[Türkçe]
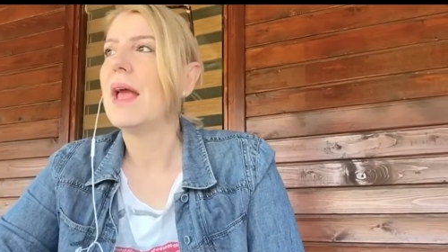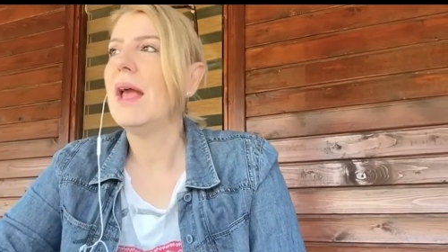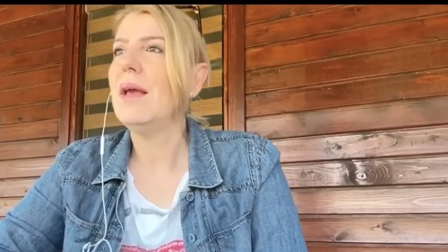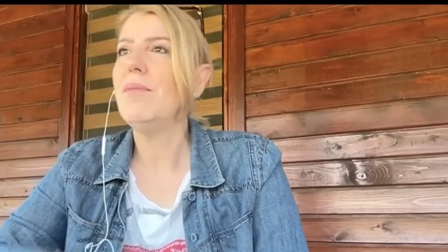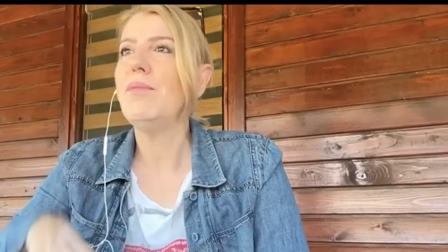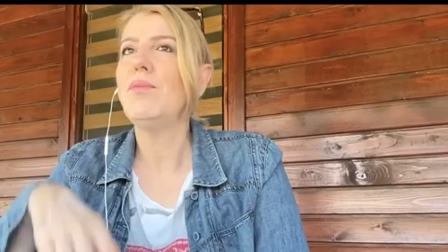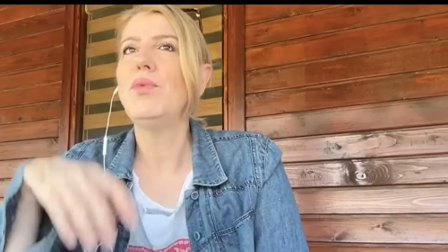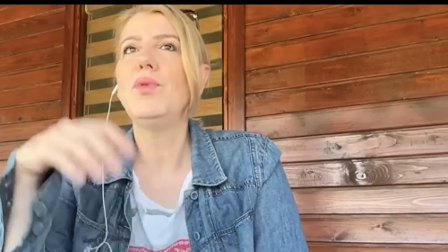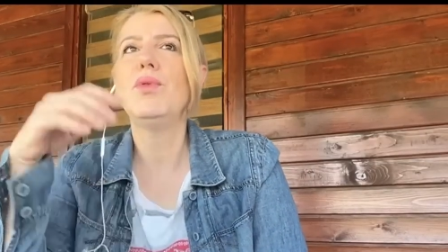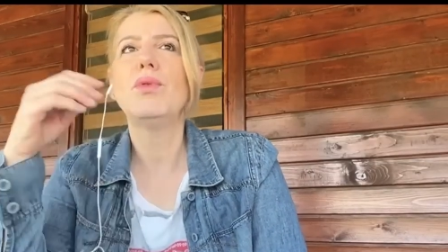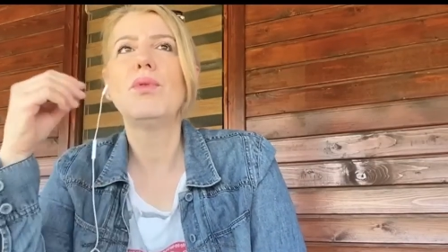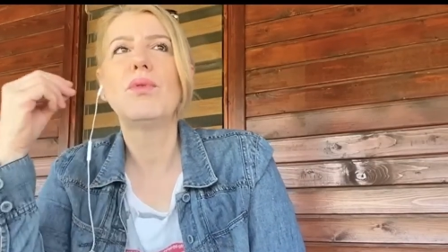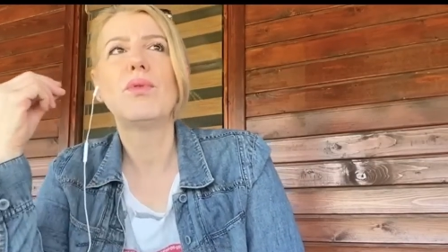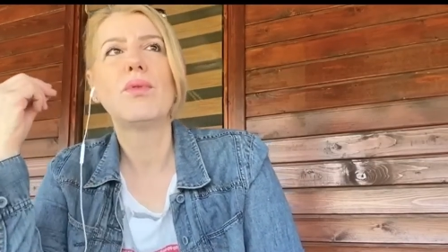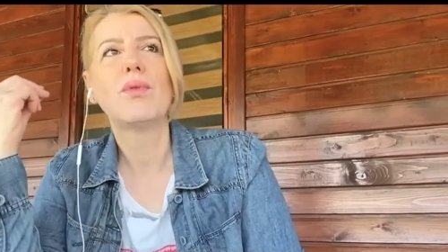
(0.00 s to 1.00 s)
en
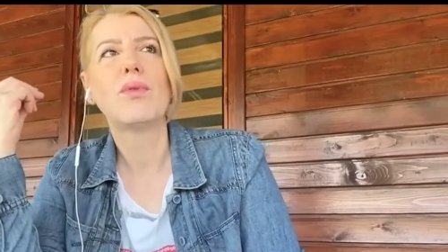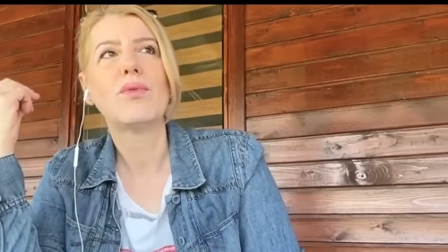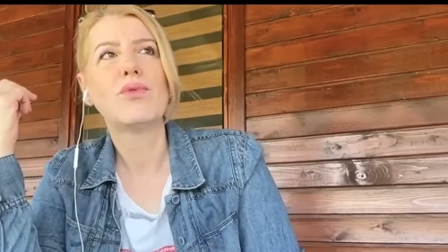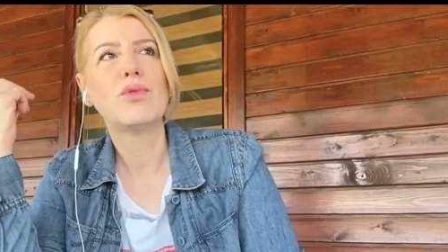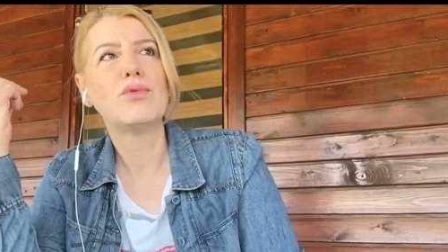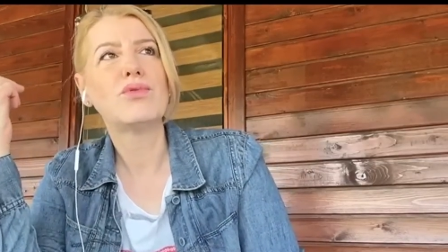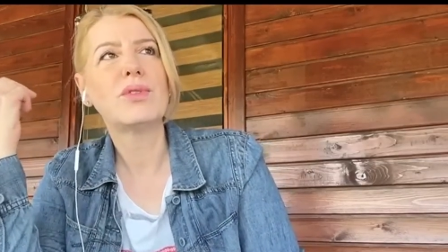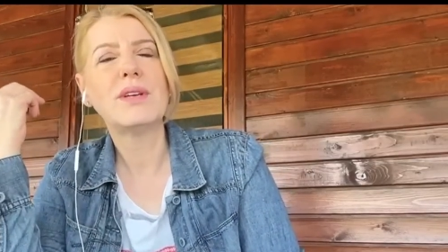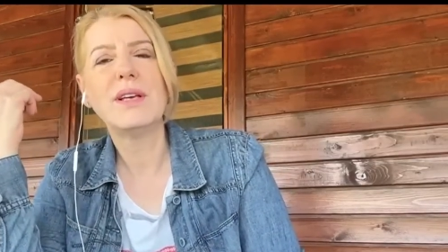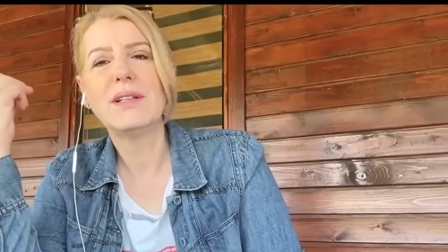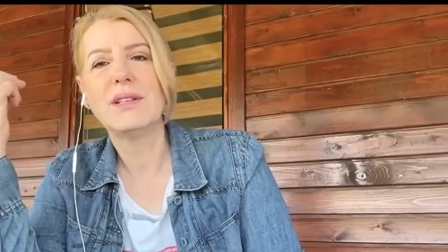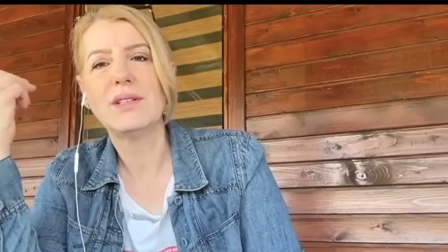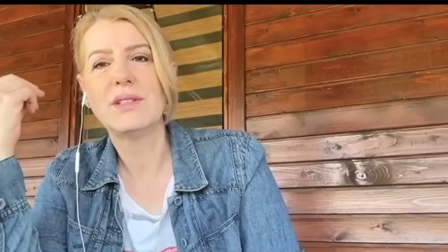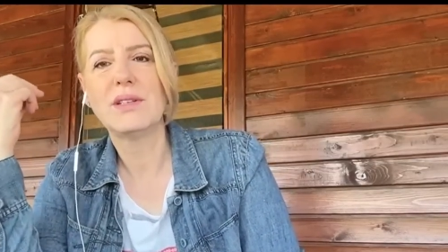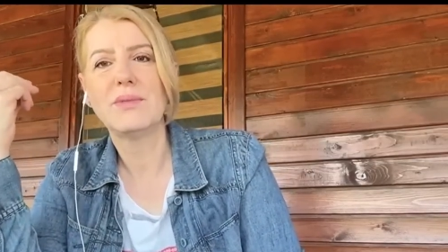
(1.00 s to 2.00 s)
büyük çocuk
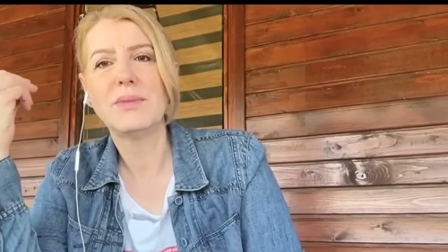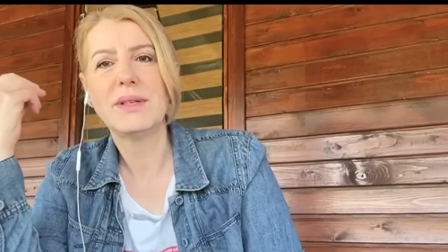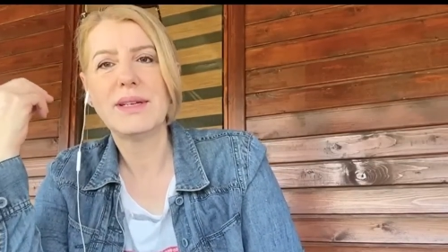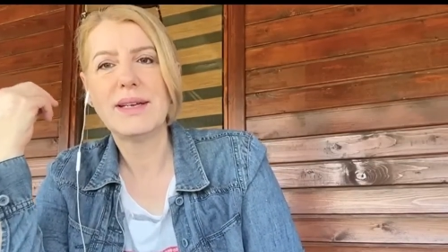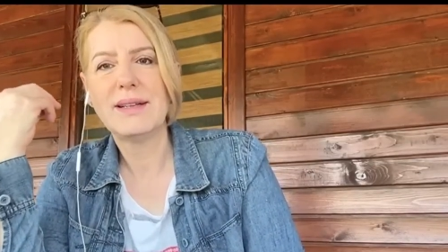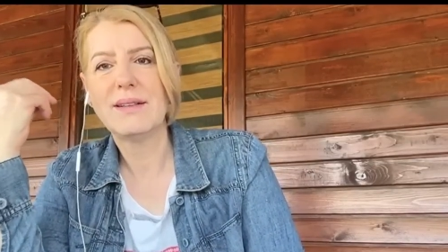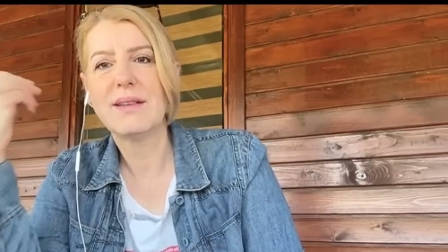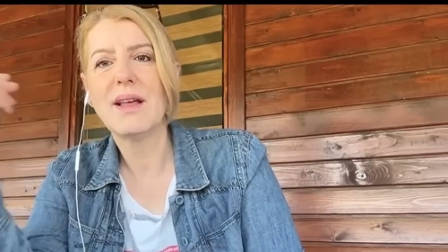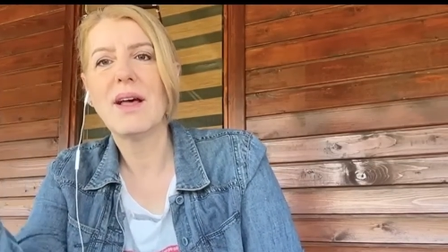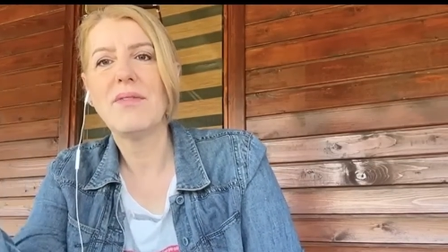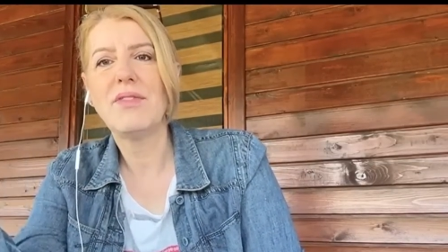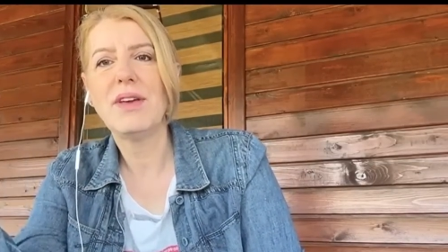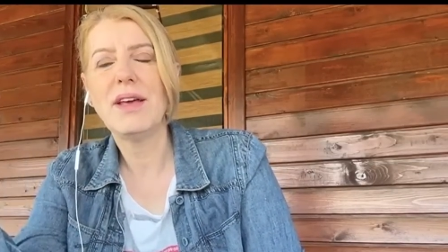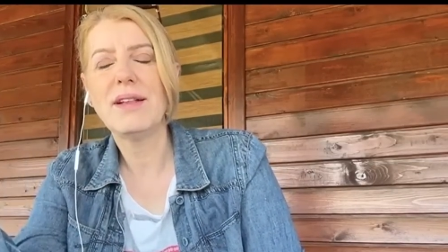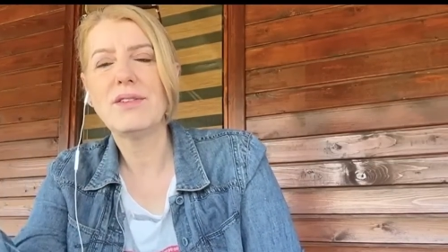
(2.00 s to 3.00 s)
yetiştirmedeki
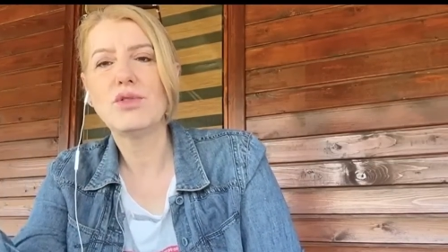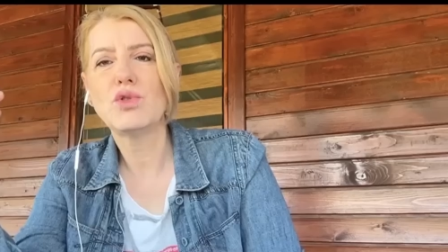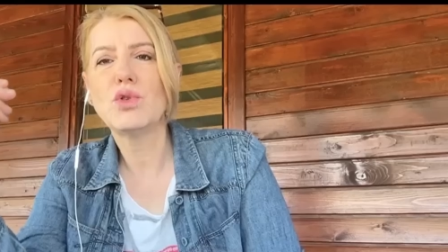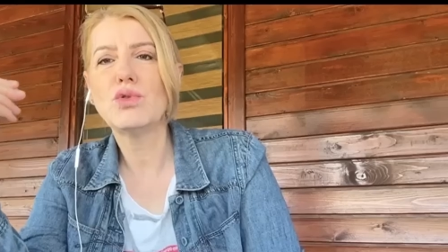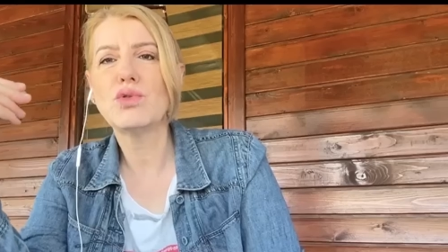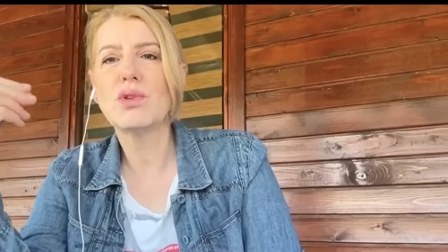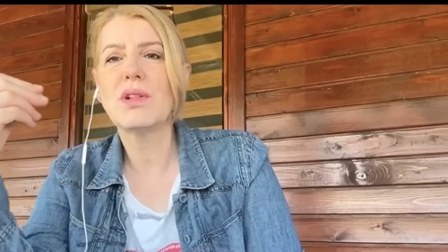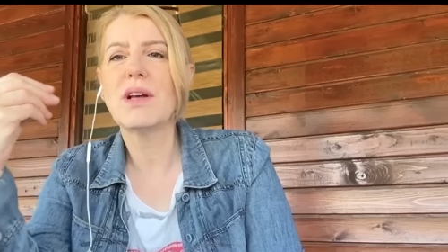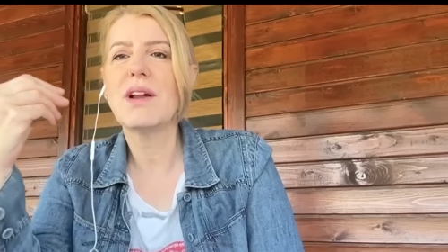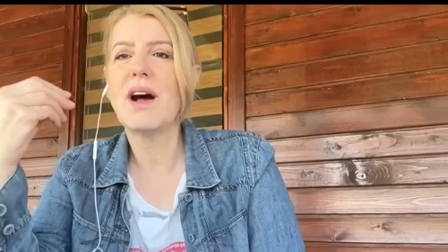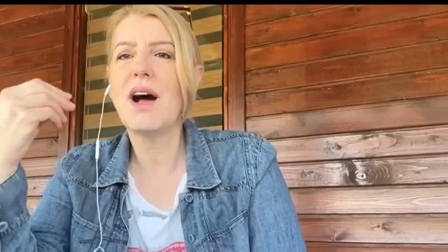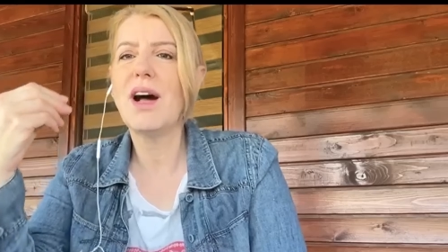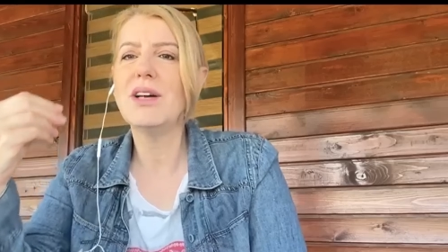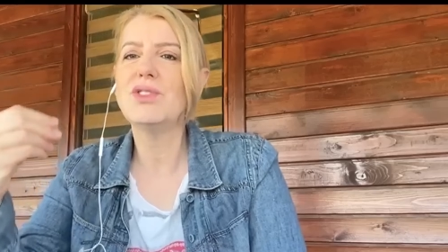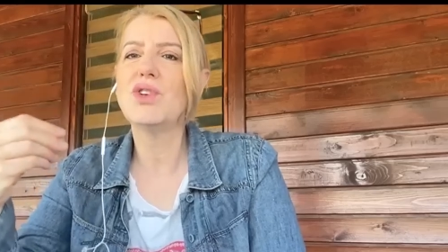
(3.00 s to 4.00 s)
zafiyet
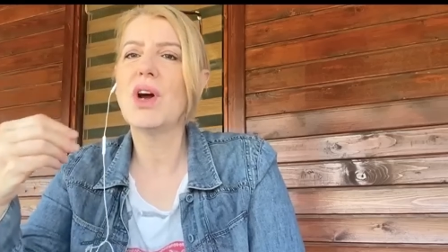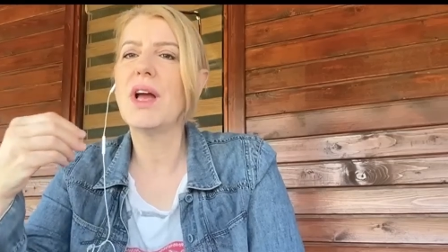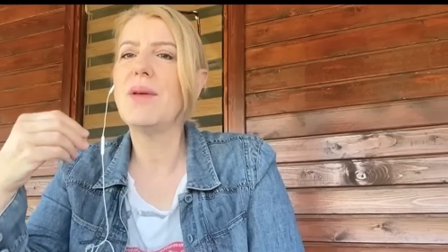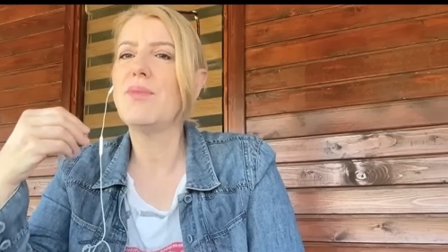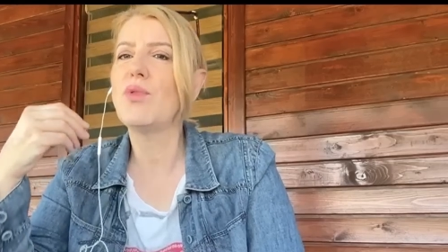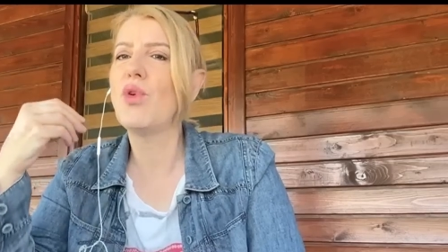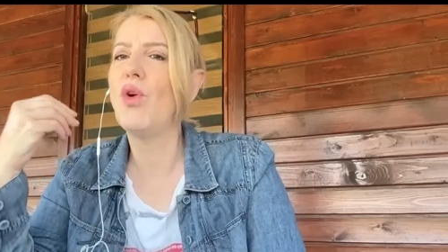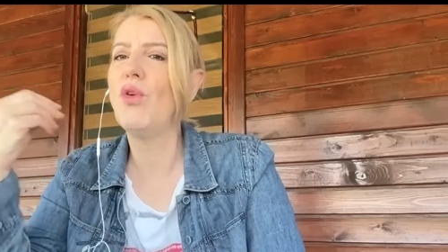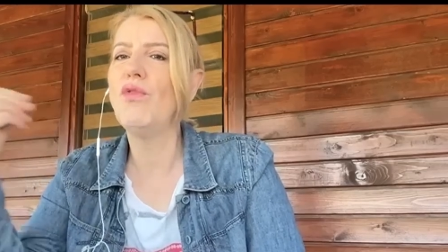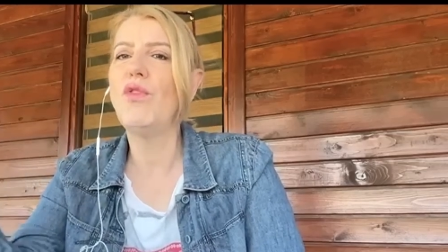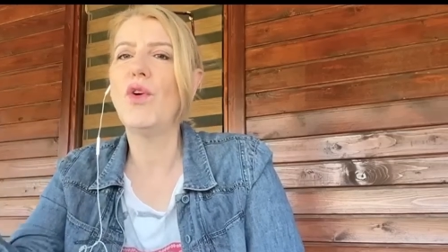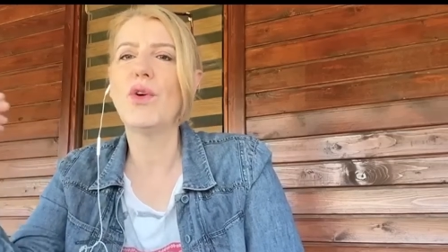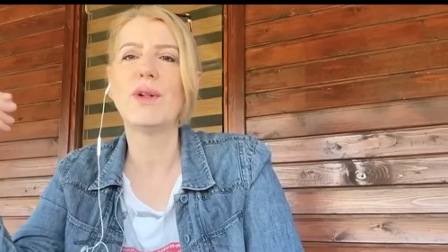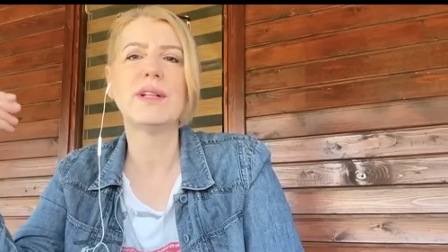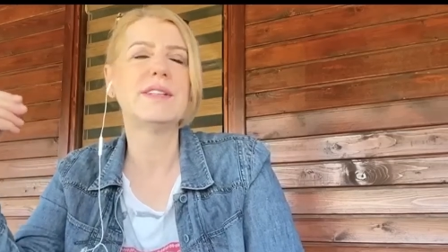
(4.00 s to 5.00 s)
çocuklara acayip
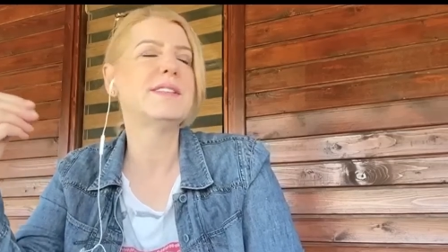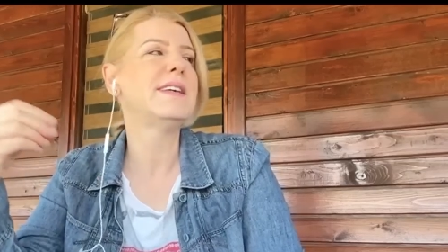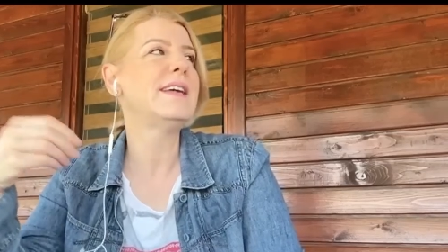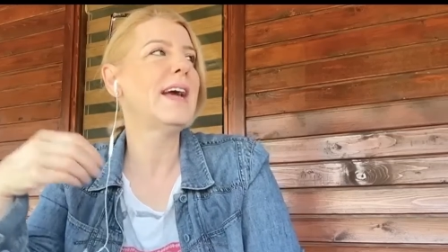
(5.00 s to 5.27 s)
konfor alanı.